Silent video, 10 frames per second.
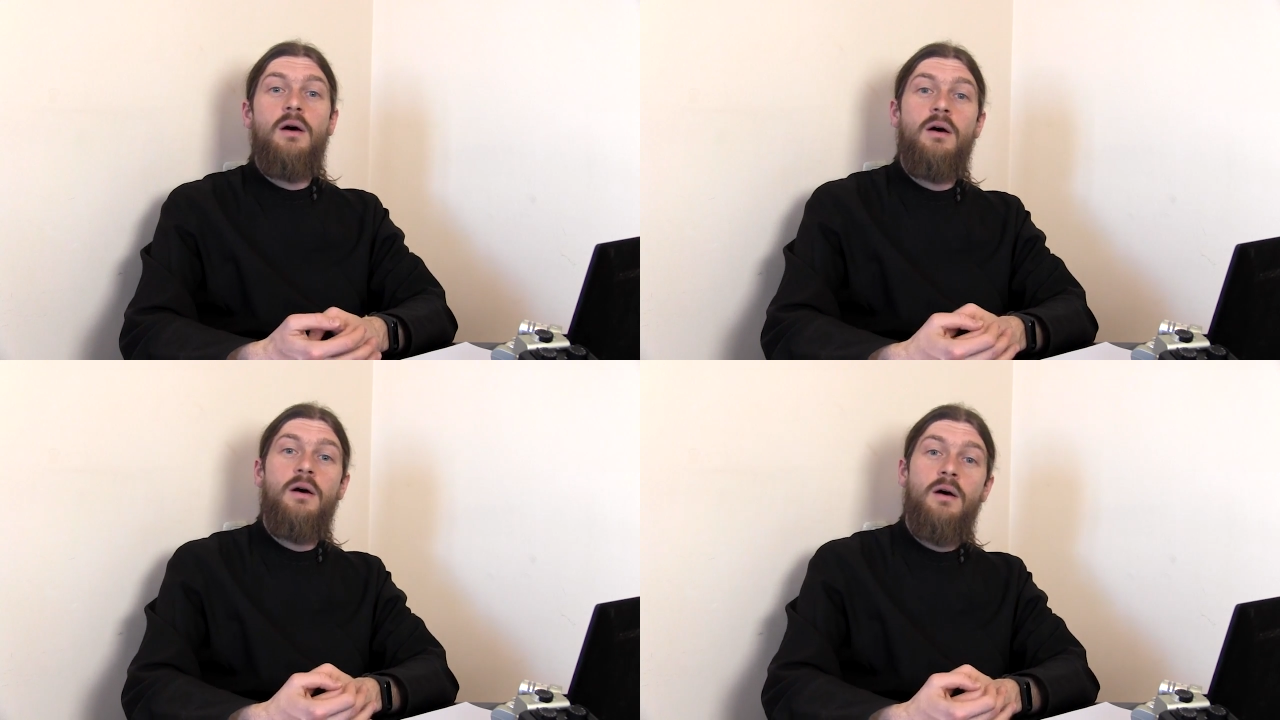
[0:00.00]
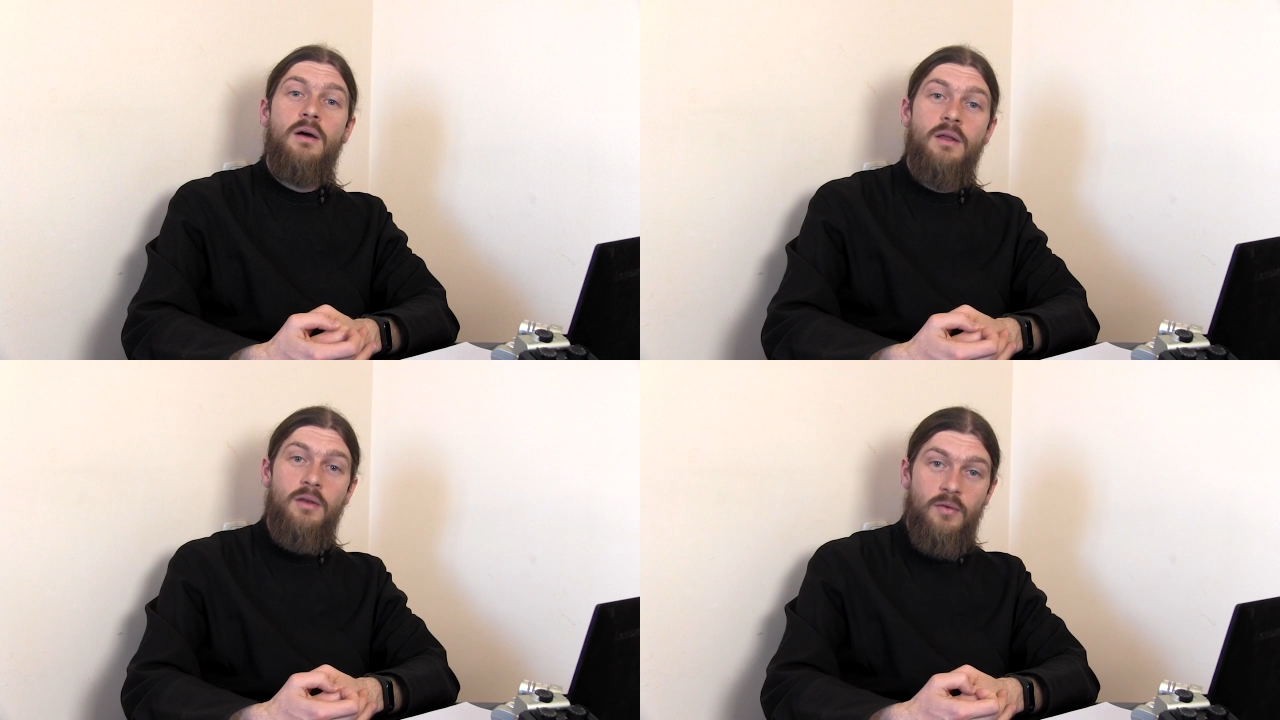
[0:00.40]

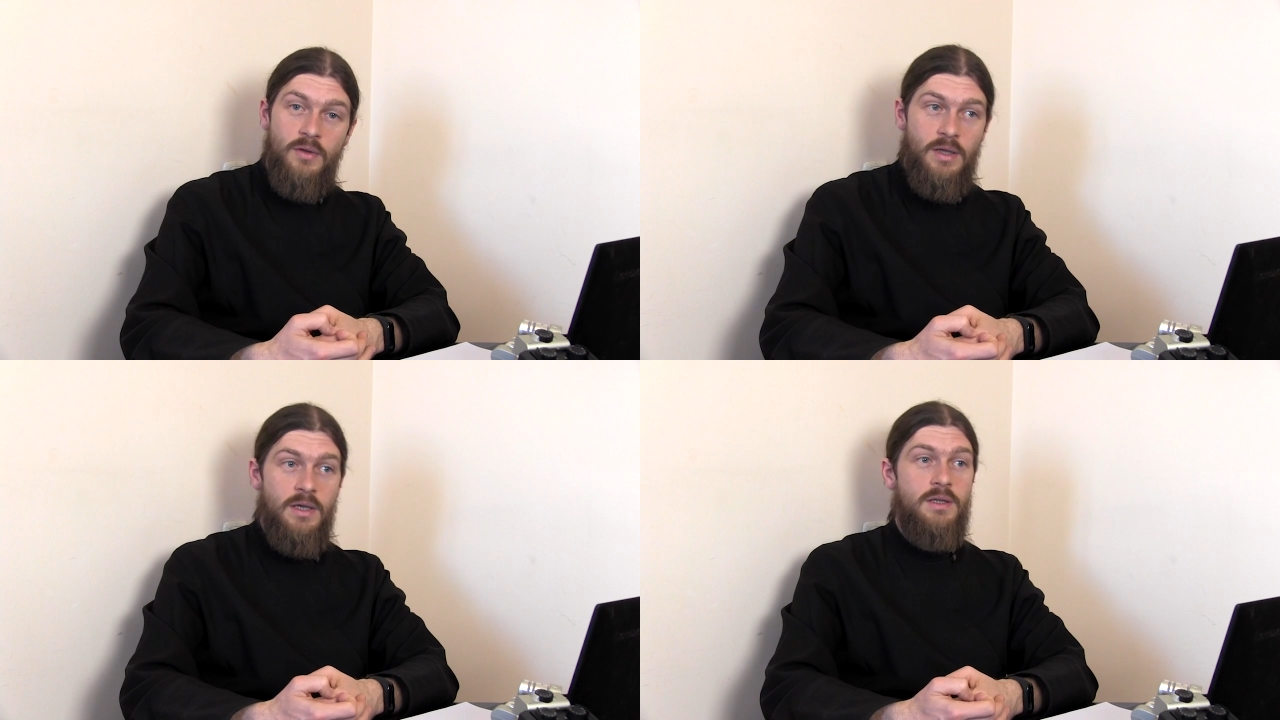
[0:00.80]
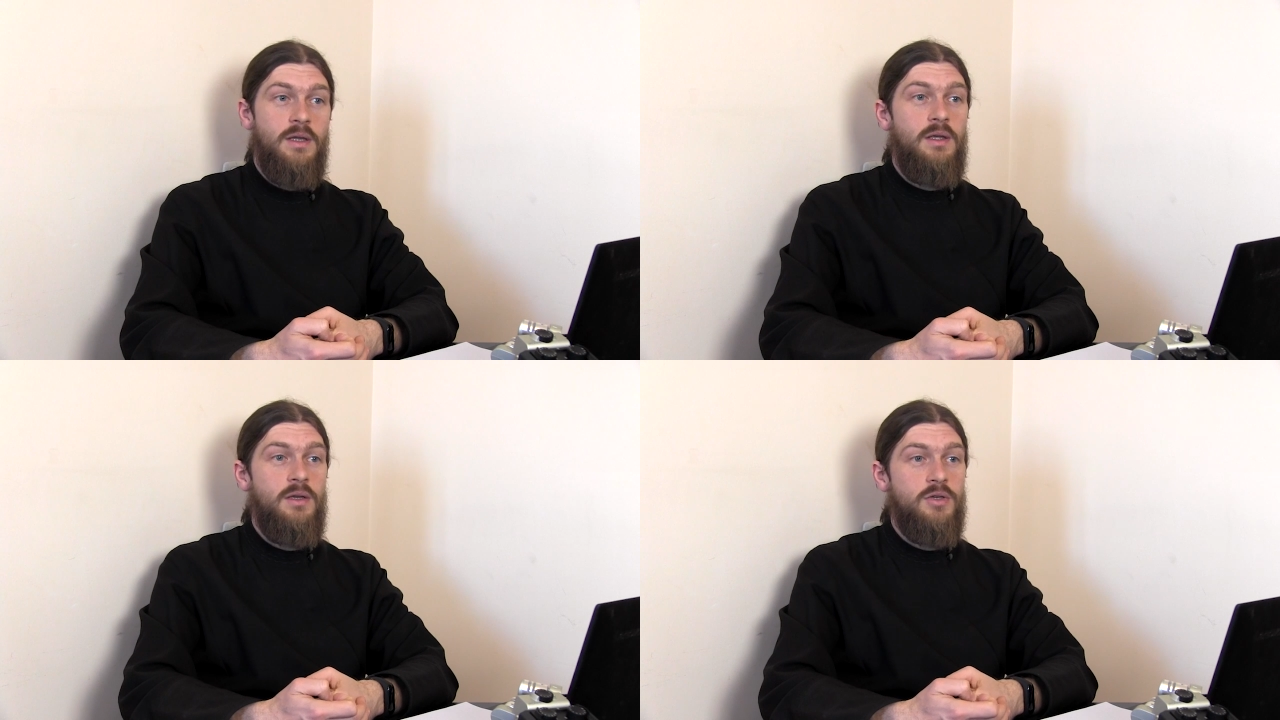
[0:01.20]
Э, если у вас есть
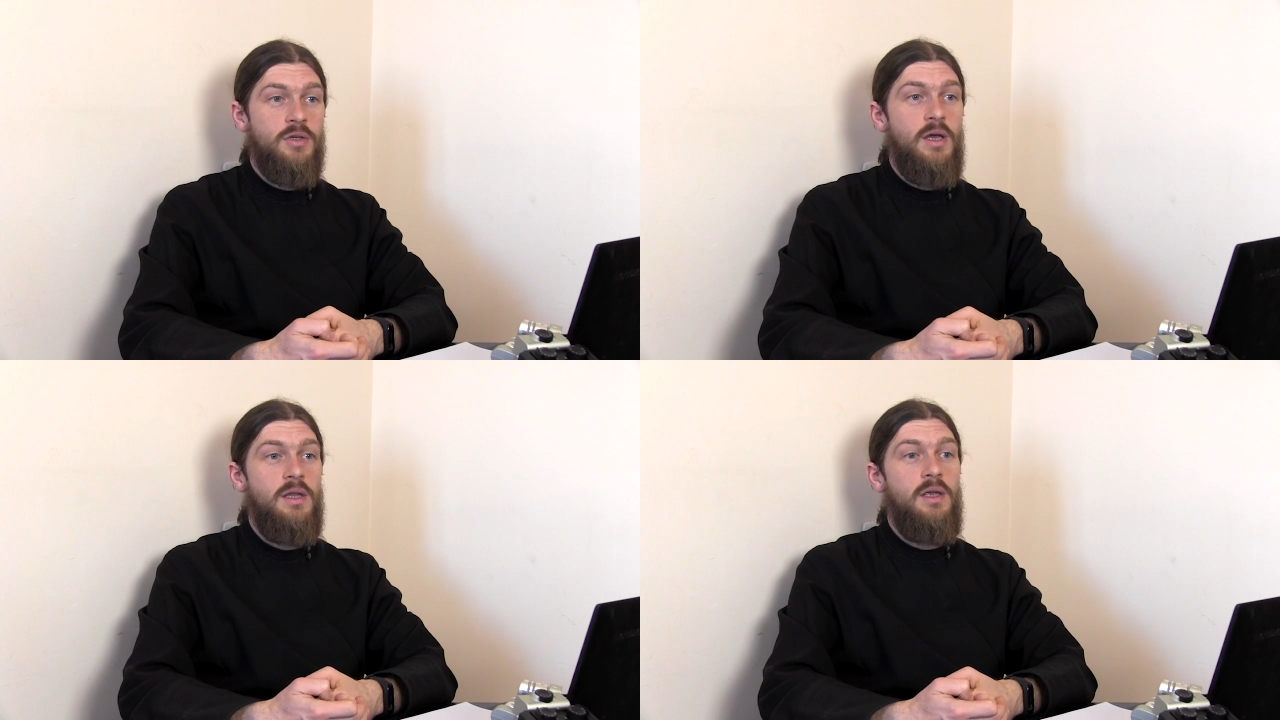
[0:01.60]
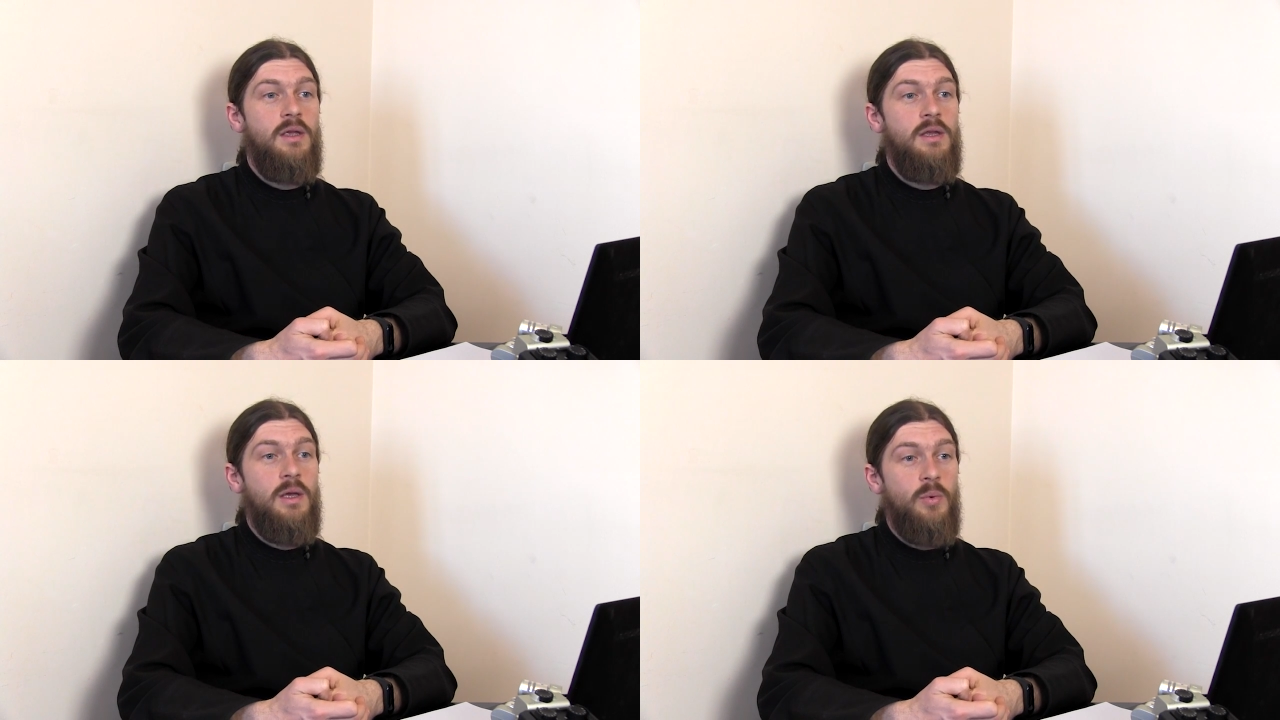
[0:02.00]
такие желания
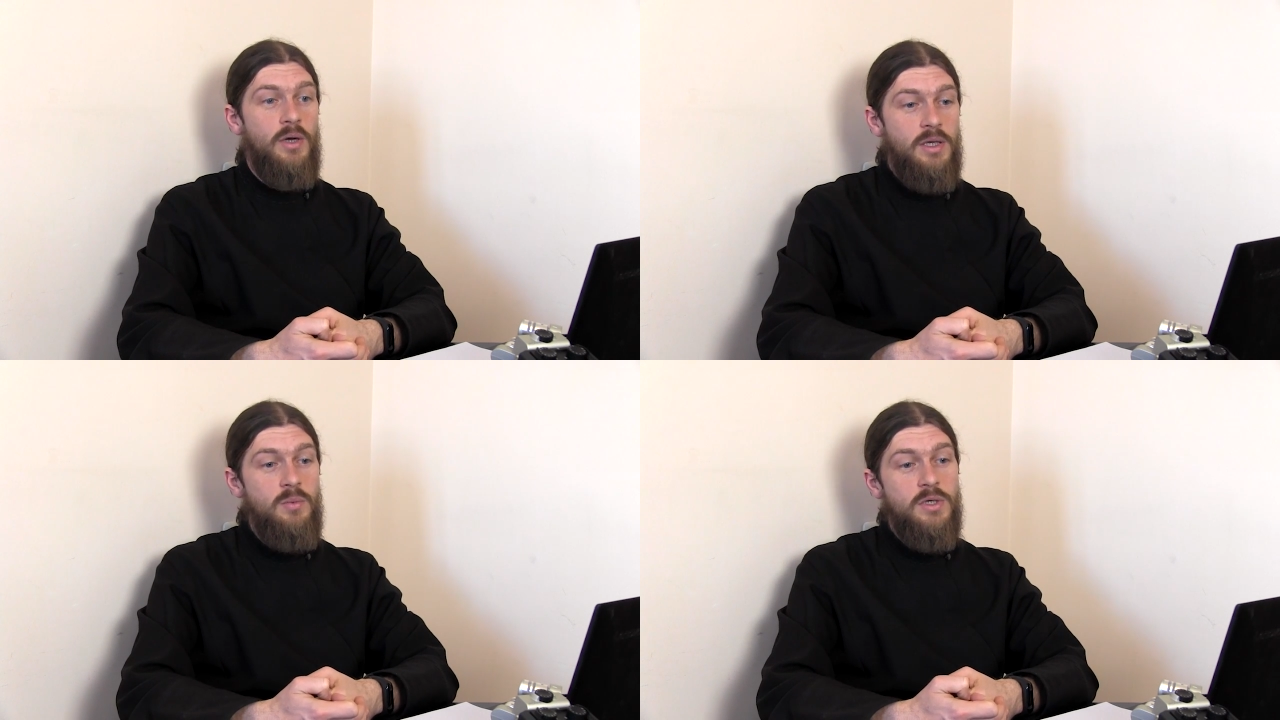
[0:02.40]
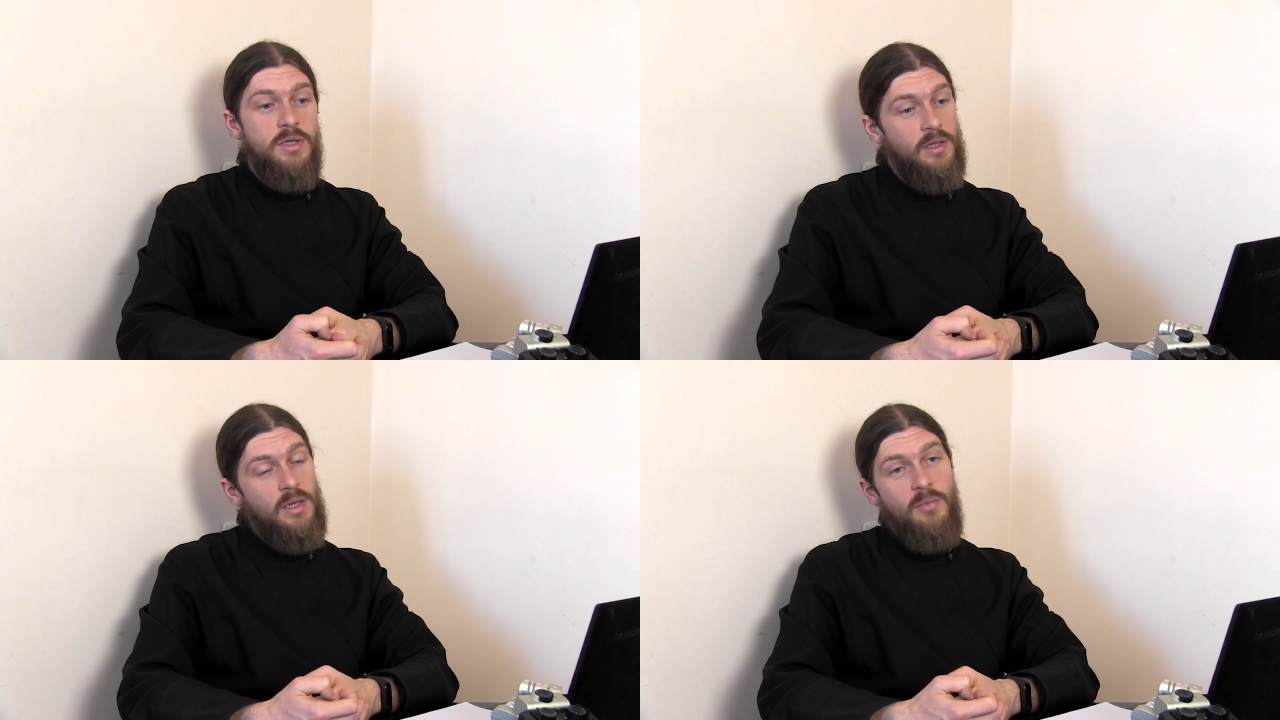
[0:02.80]
и необходимость,
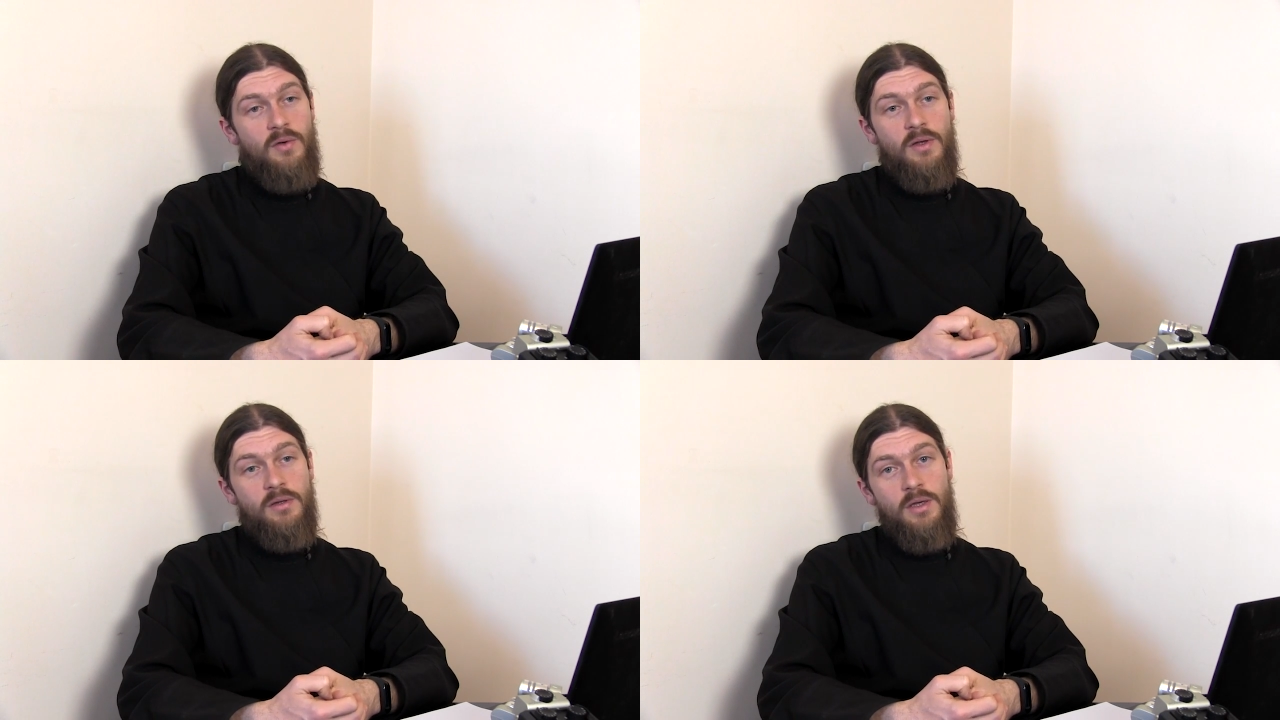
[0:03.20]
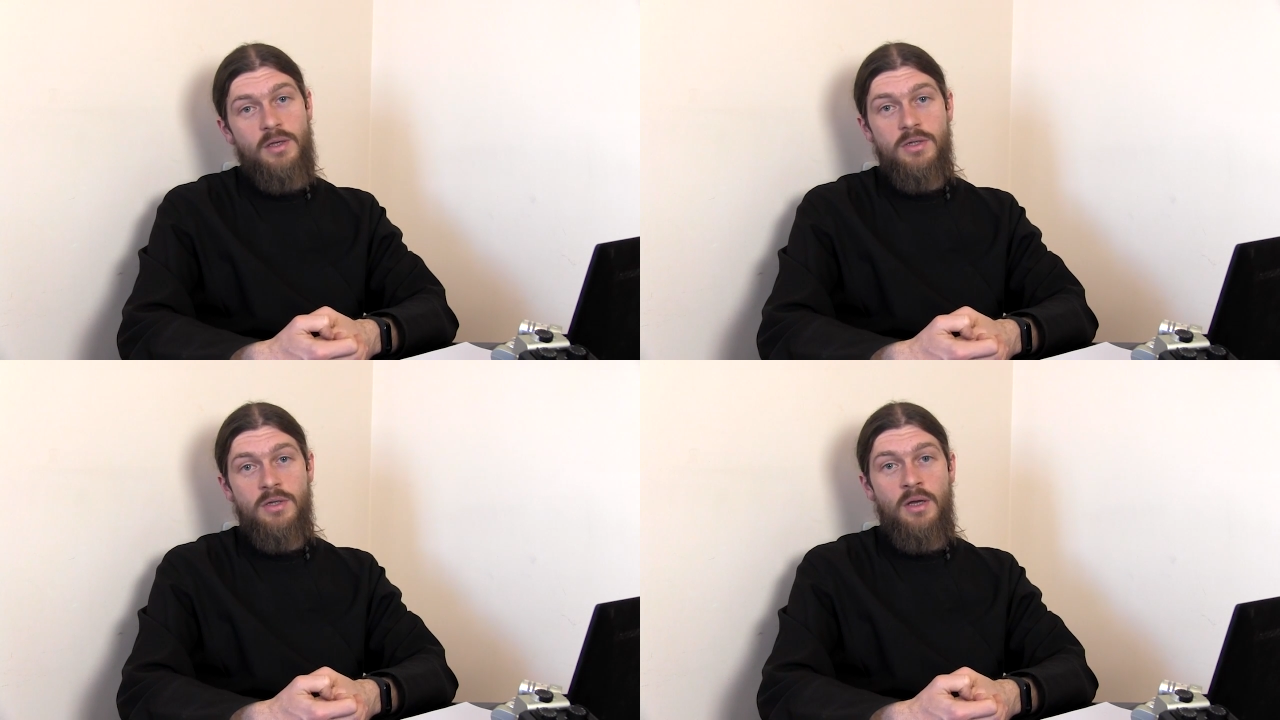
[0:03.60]
тогда мы вас,
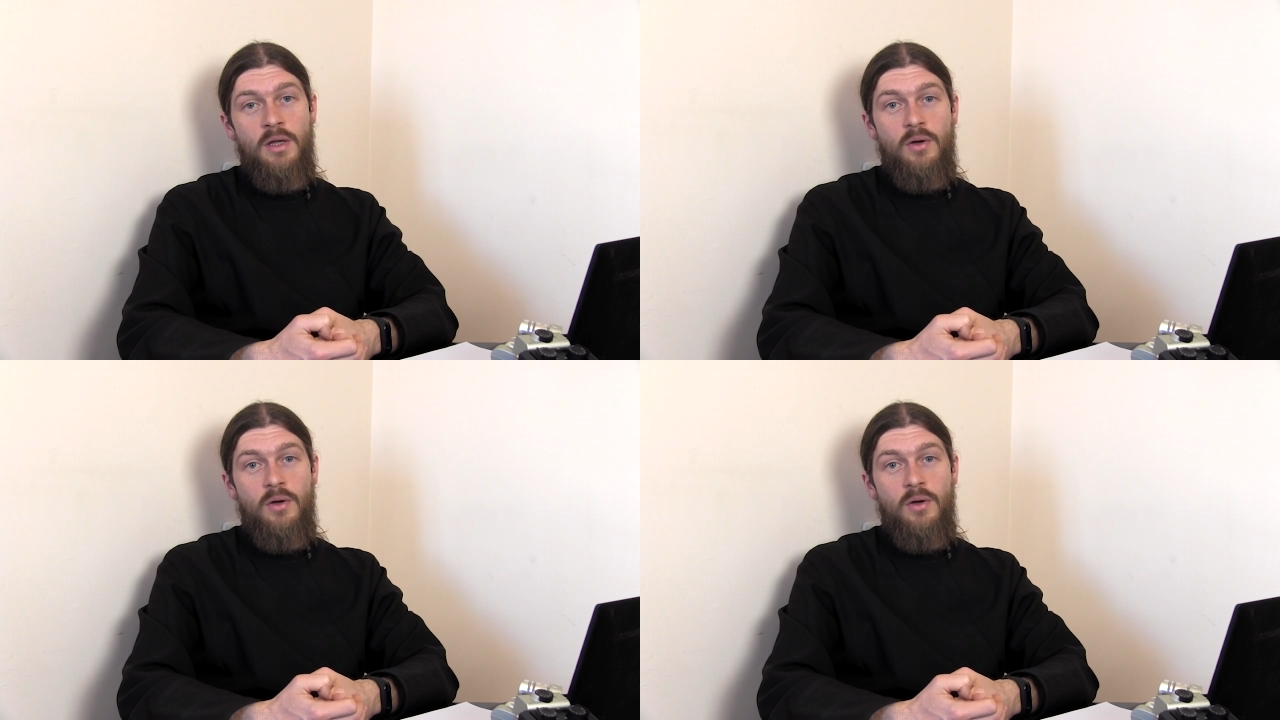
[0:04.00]
конечно,